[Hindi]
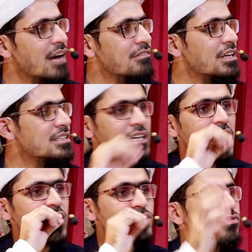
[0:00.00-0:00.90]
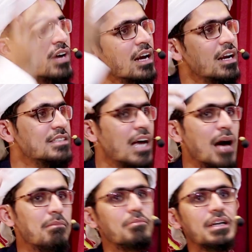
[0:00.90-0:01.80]
तावीज़ से एक चुप करने से
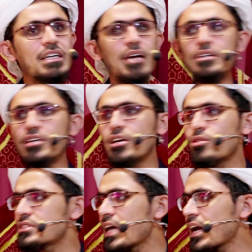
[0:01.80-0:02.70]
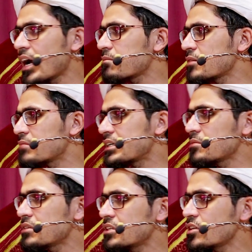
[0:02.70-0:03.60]
आपका बेटा भी ठीक हो जाएगा आपकी
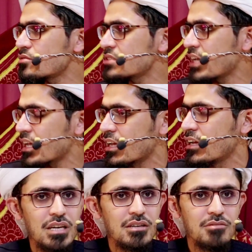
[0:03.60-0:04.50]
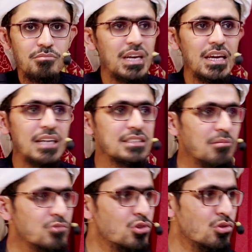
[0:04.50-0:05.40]
बेटी भी ठीक हो जाएगी फिर ये
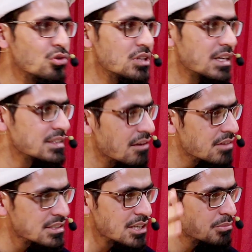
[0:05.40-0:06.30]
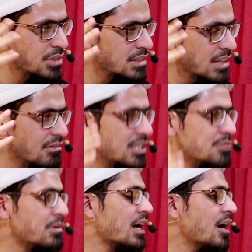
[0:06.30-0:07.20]
दम दुरूद ये तावीज़ें ये
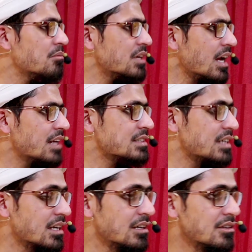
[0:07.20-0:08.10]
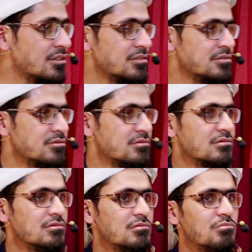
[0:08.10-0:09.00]
तावीज़ फिर काम नहीं आते
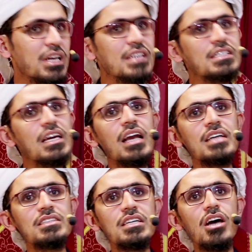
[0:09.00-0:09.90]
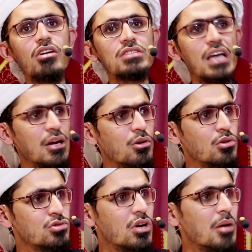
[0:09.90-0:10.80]
फिर इसी का नतीजा होता है कि
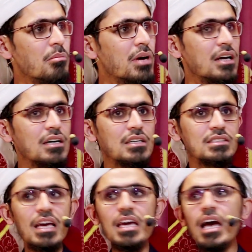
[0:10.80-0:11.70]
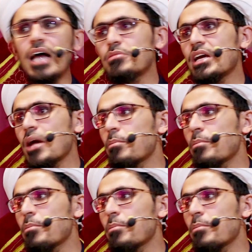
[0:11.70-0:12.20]
लोग दो नंबर सही आदमी के